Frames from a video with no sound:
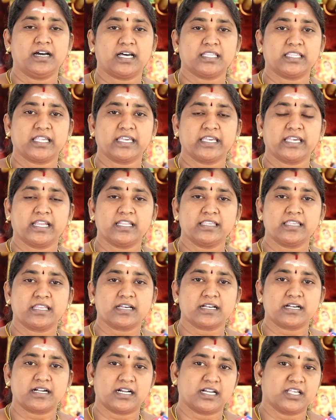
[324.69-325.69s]
அந்த
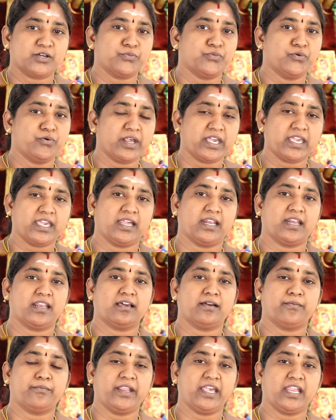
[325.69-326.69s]
எழுதுறக்கான முறை என்ன
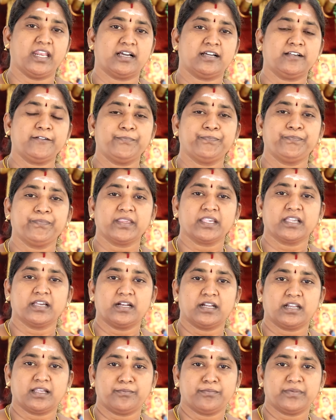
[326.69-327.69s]
அப்படின்னா
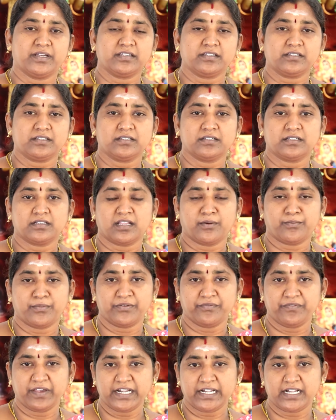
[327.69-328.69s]
நம்ம நம்ம
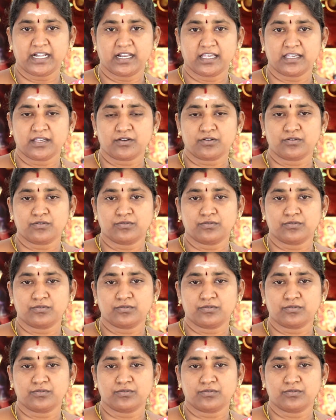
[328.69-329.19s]
வீட்டில்